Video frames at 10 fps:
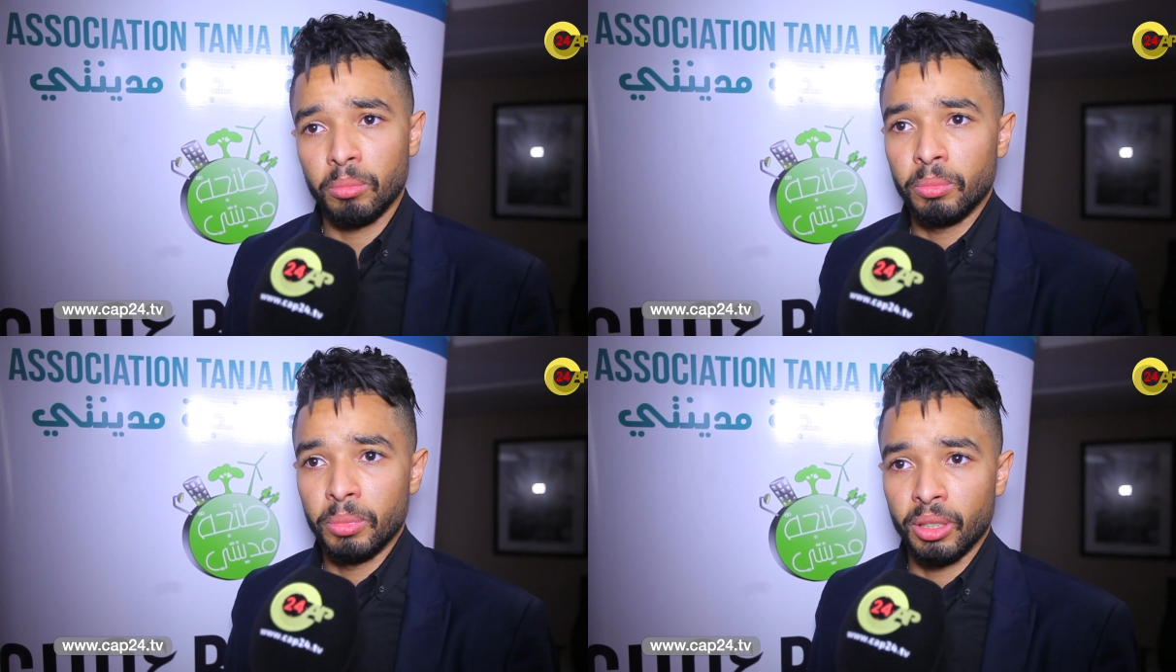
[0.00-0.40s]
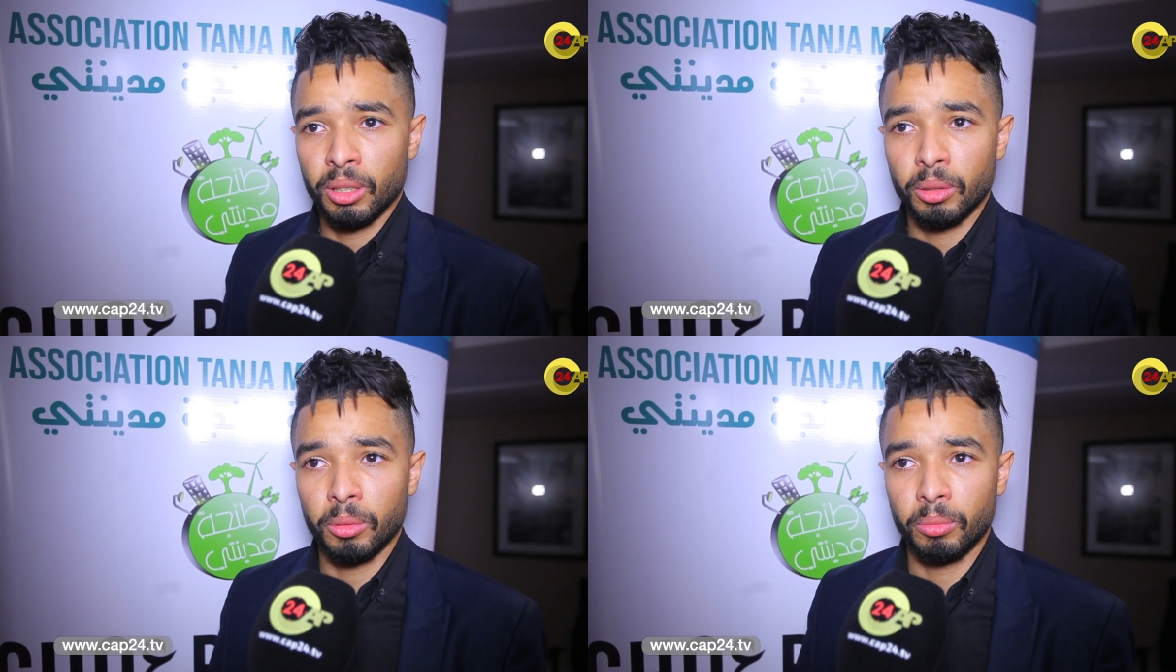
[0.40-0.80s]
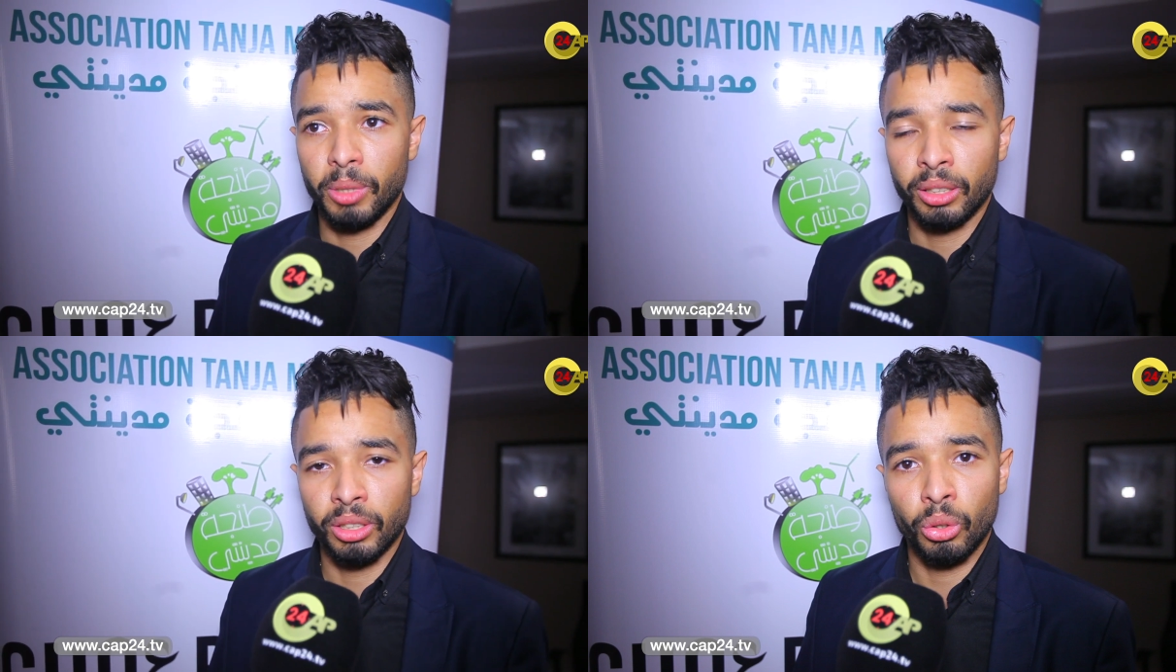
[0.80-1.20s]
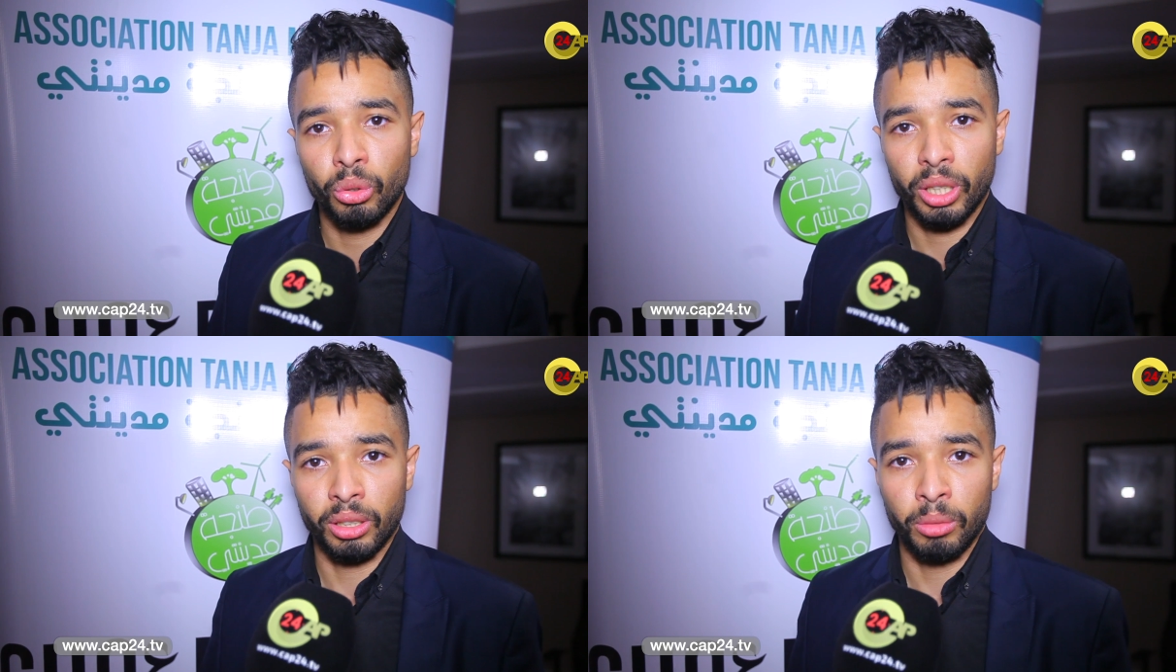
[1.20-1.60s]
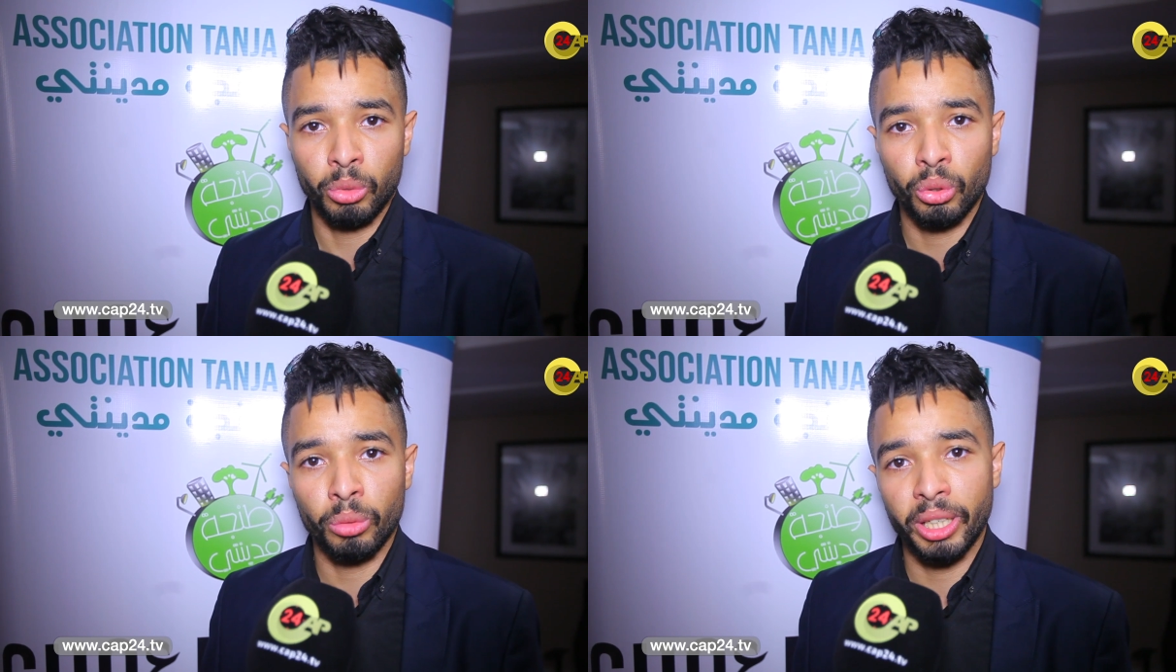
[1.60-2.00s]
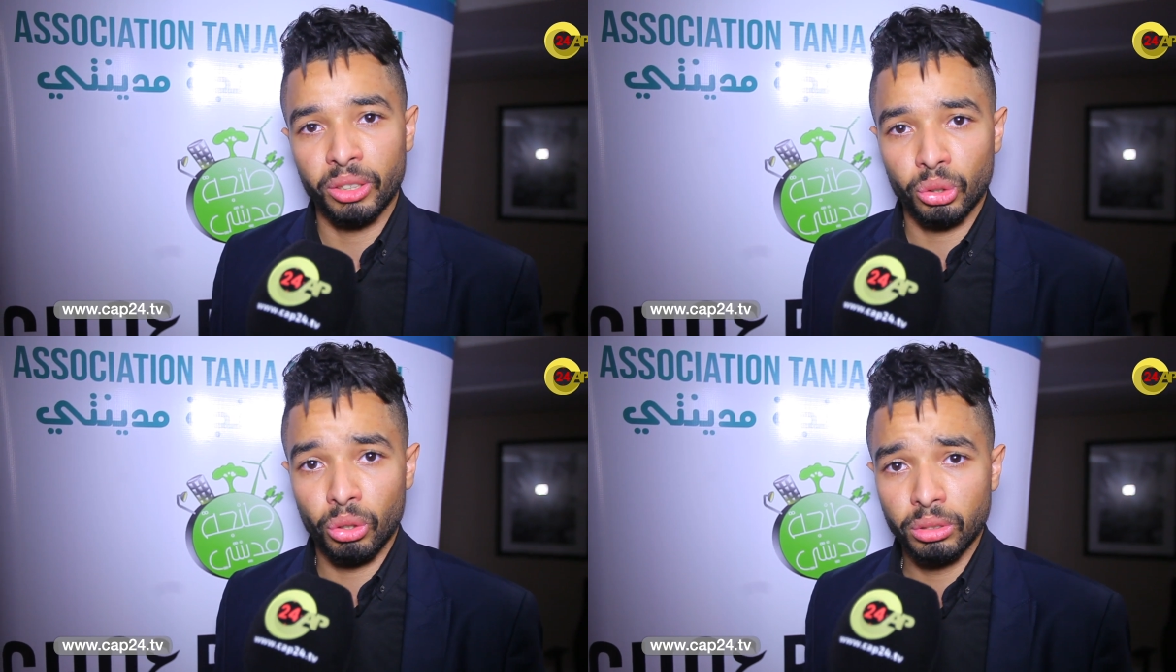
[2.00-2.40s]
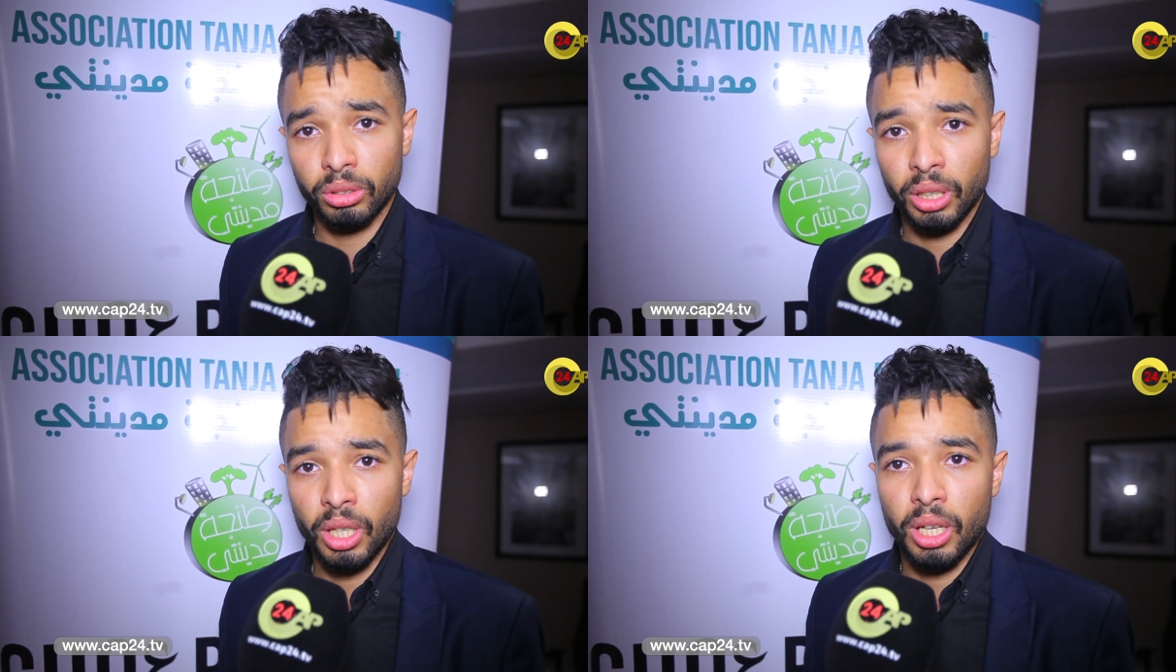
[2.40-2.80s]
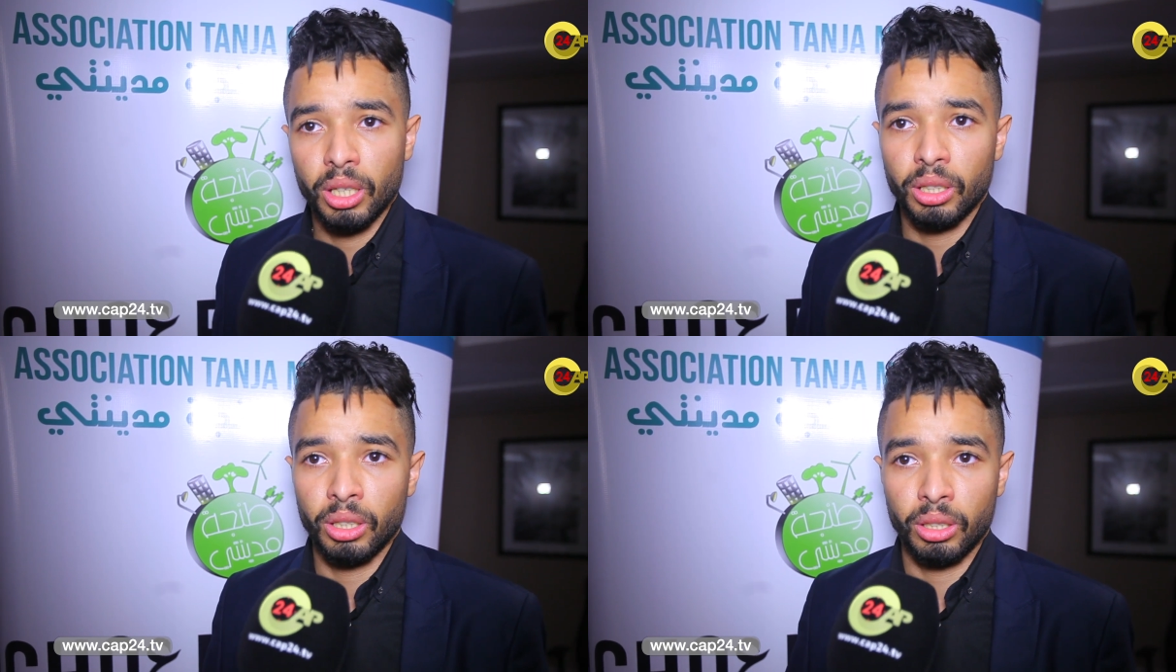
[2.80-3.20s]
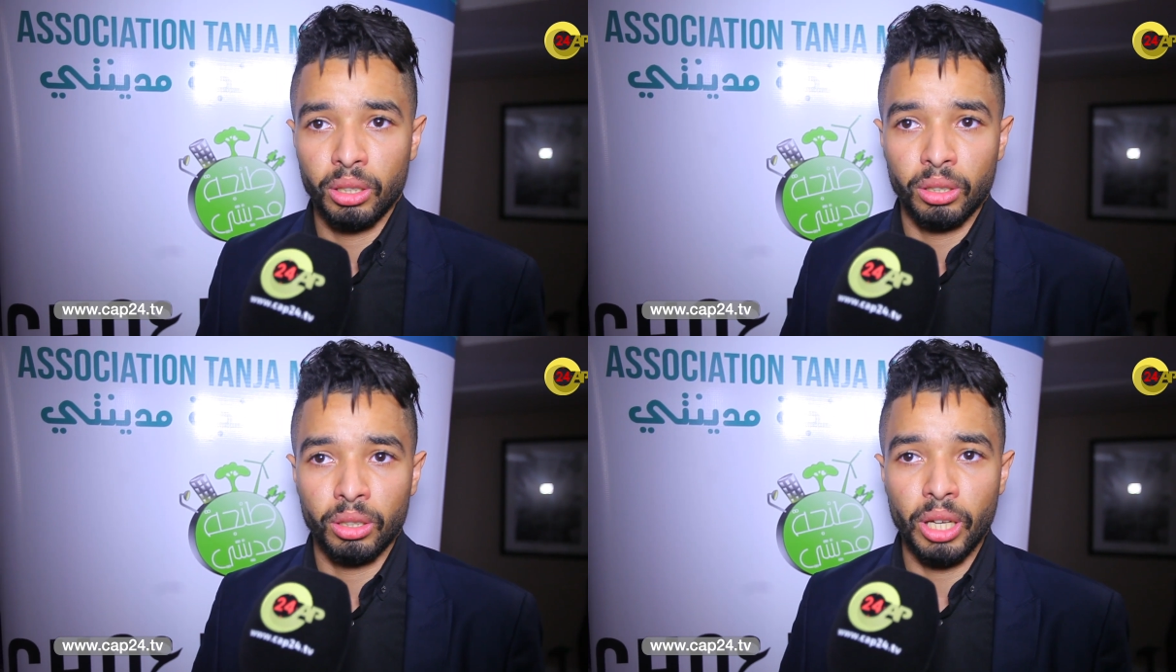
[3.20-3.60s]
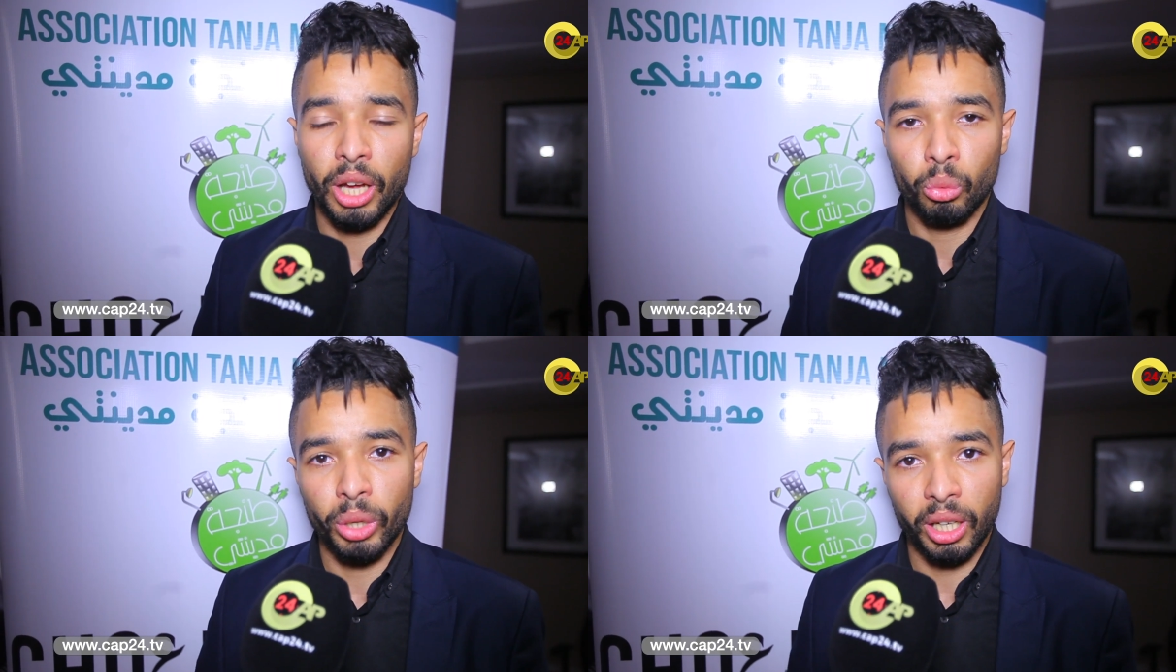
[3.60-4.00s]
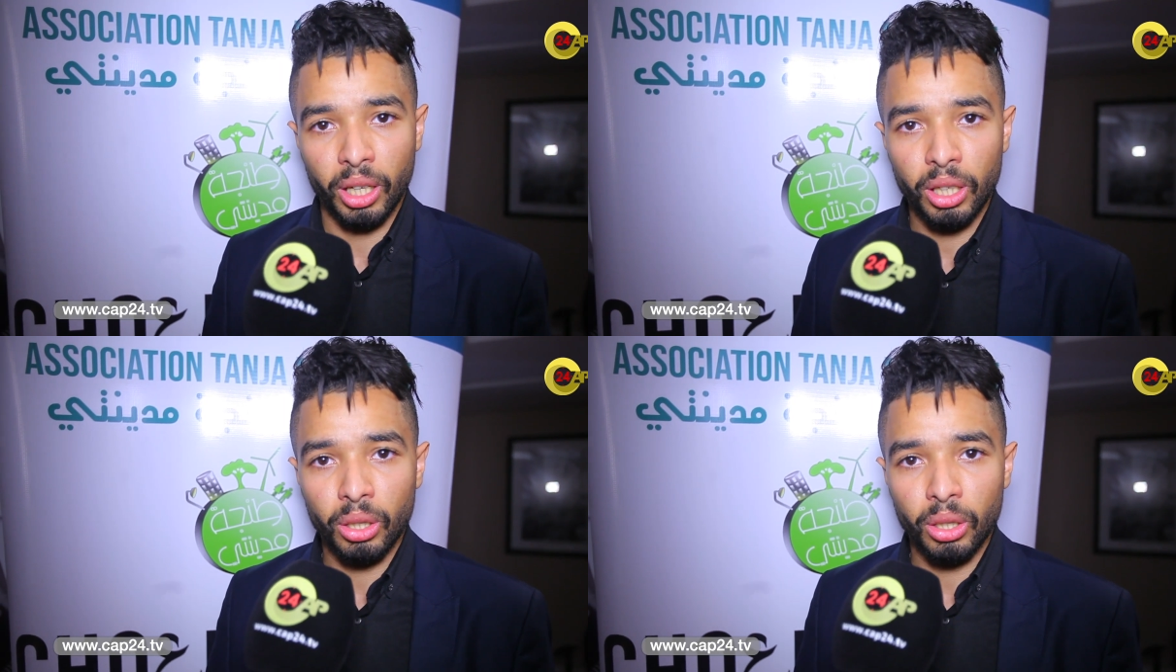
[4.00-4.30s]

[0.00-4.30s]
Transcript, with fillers: بانه كنعملوا لهم لي ستوند الاروقه